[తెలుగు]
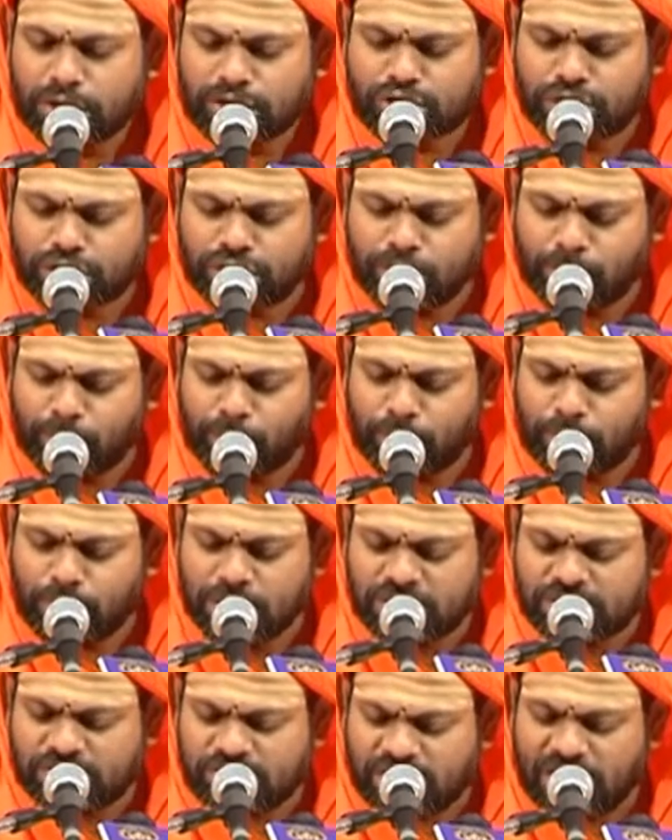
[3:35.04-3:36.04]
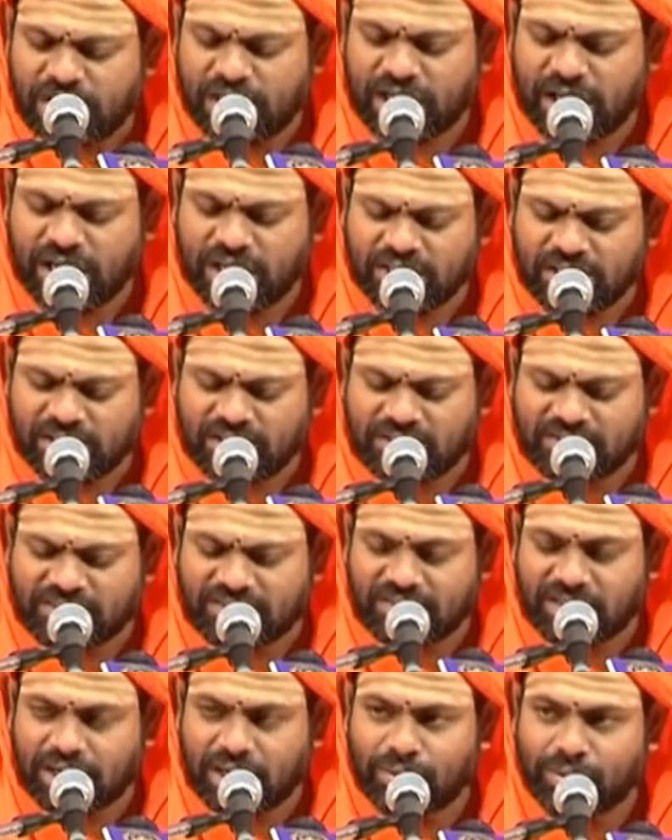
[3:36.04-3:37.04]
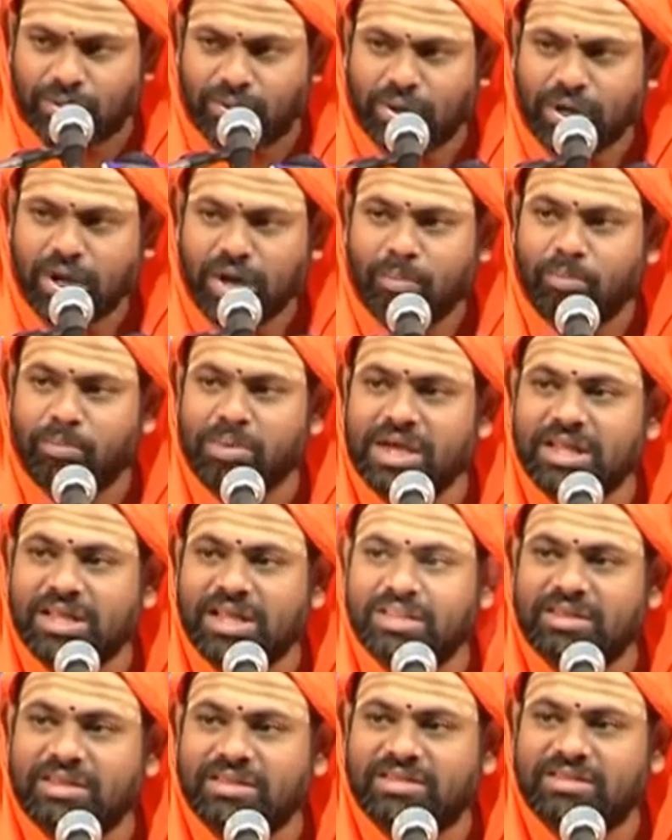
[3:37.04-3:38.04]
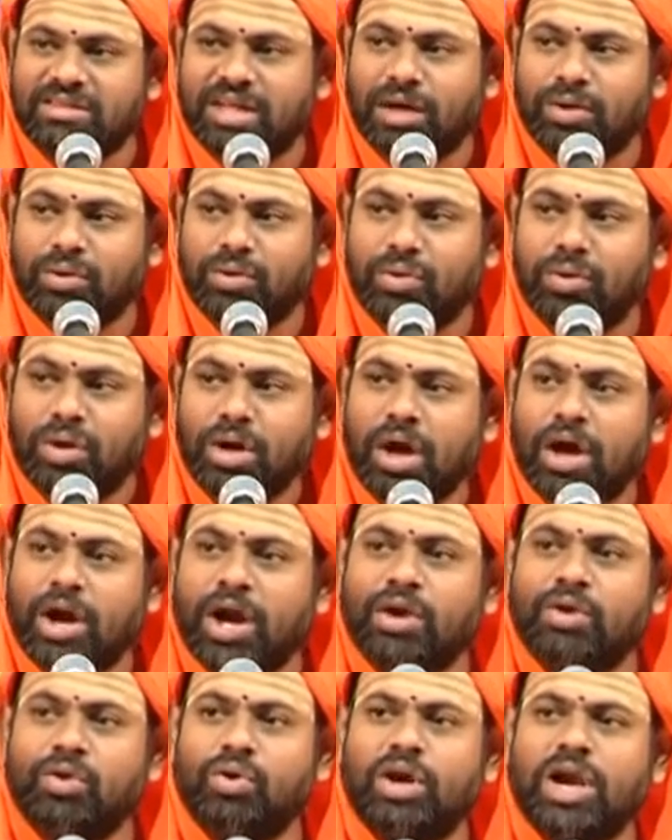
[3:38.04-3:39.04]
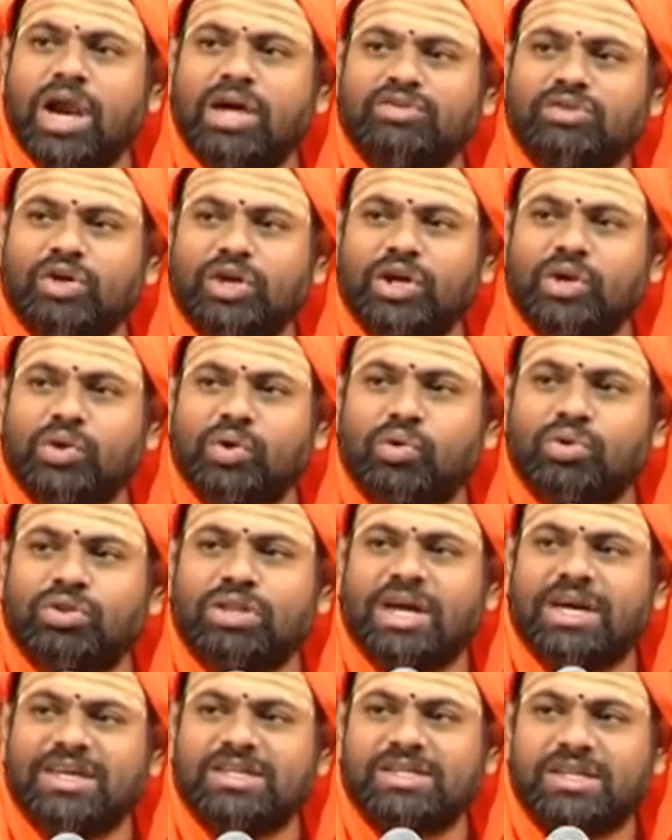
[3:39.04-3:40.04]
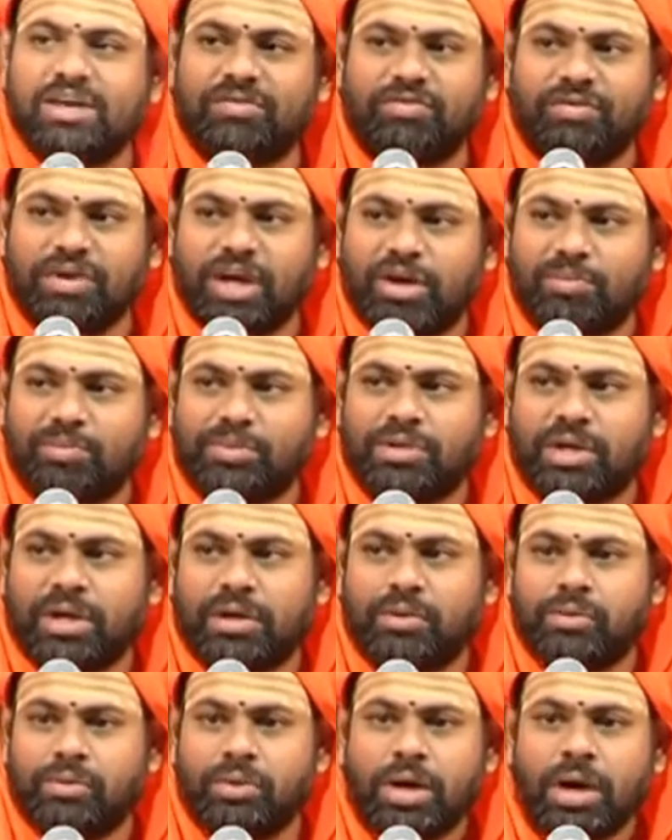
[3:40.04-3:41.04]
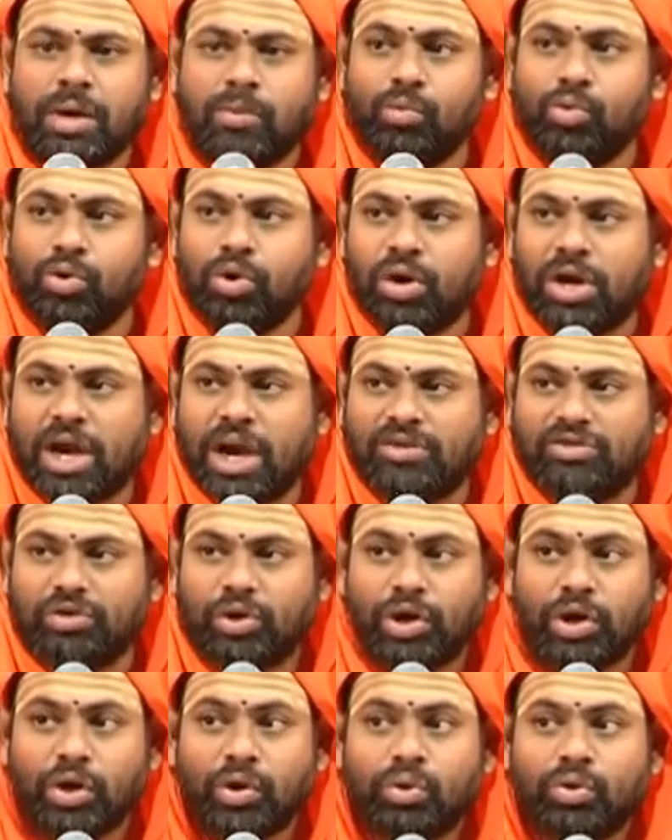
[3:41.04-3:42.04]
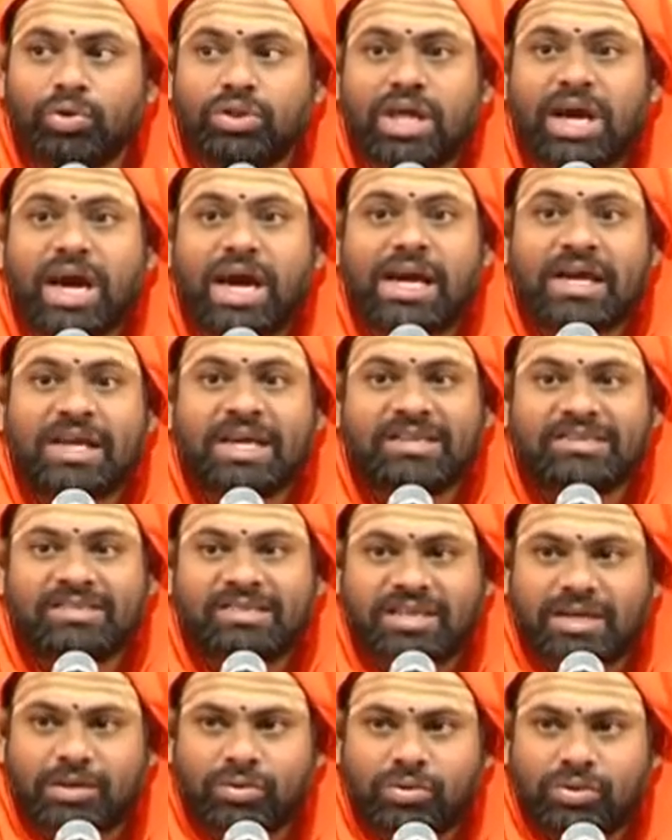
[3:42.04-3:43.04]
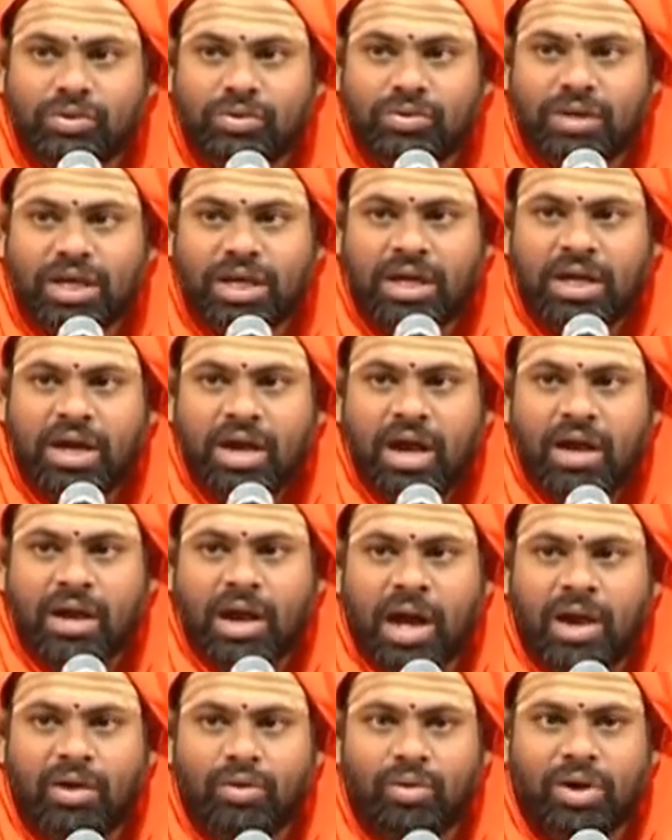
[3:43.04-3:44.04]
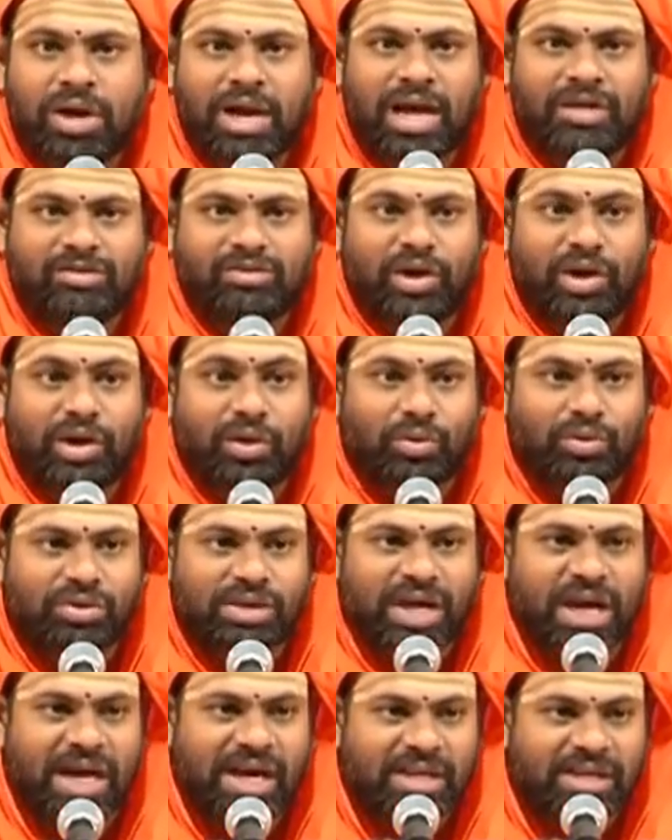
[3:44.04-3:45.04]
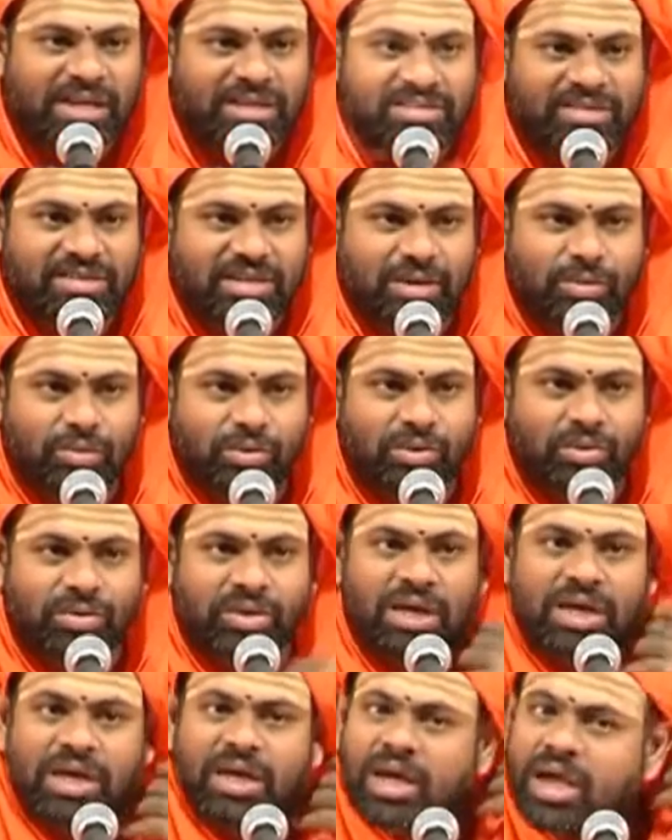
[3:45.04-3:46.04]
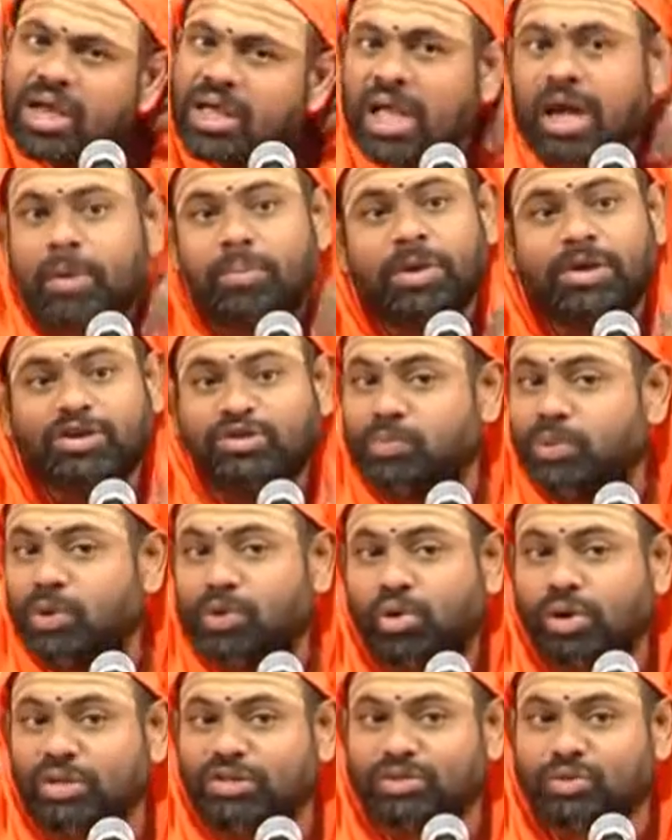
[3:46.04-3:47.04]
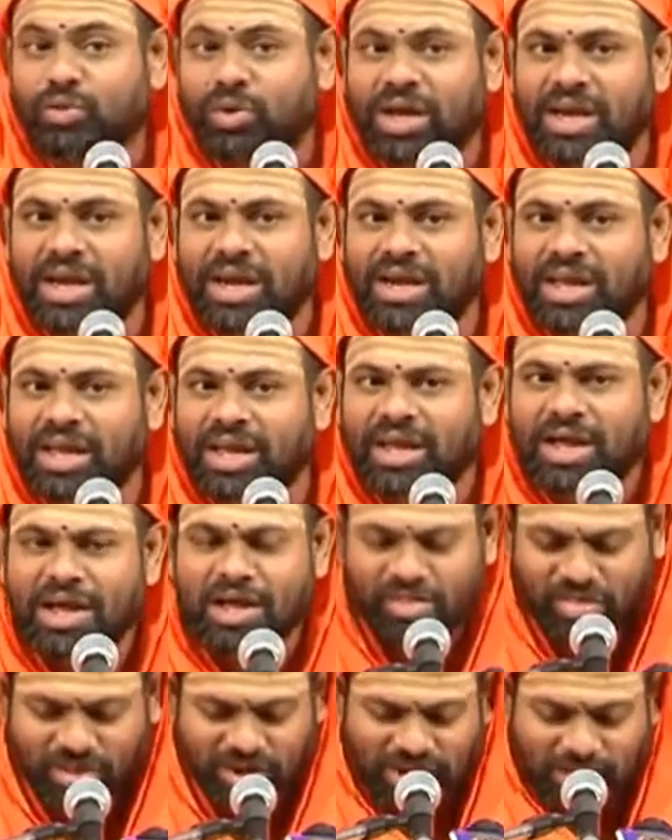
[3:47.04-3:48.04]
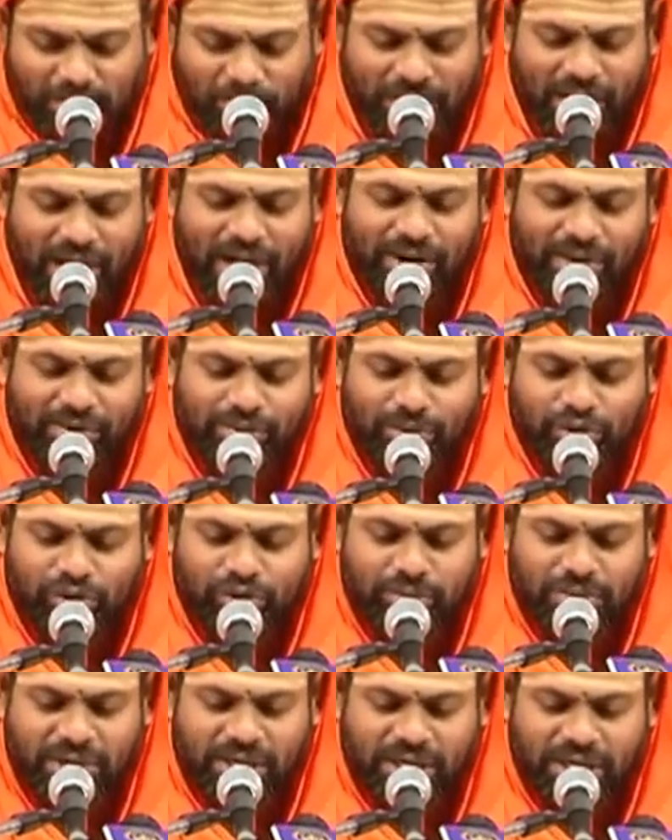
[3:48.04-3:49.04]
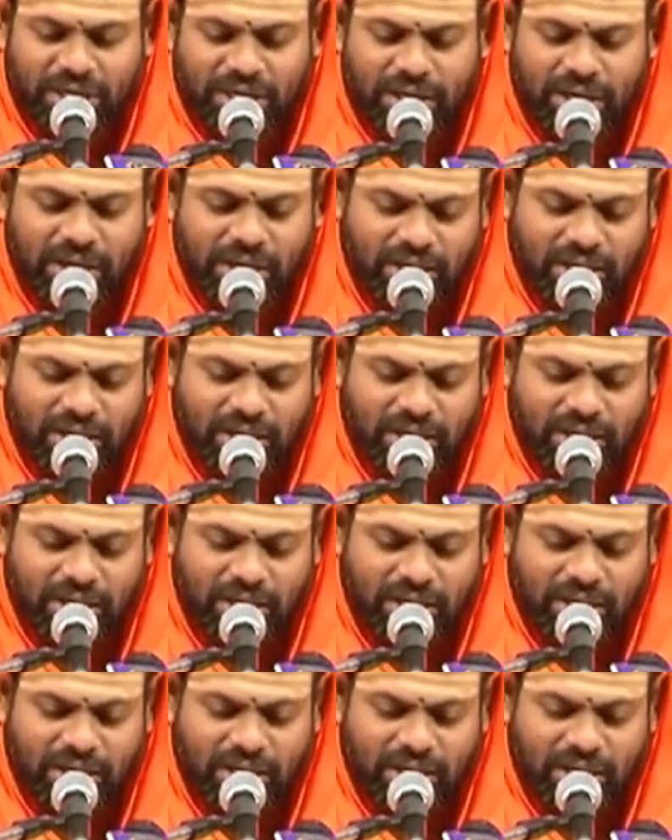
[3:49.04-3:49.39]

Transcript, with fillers: చిన్నప్పటి నుంచే ఏ దిద్దిస్తారు బి దిద్దిస్తారు రెండో క్లాసులో ఇంకొద్దిగా స్టఫ్ నేర్పుతారు మూడో క్లాసులో ఇంకొద్దిగా ఇంటెన్సిటీ ఉంటుంది నాలుగో క్లాసులో ఇంకొద్దిగా ఇంటెన్సిటీ ఉంటుంది ఏ ప్లస్ బి హోల్ స్క్వేర్ అని చిన్నపిల్లాన్ని కూర్చోబెట్టి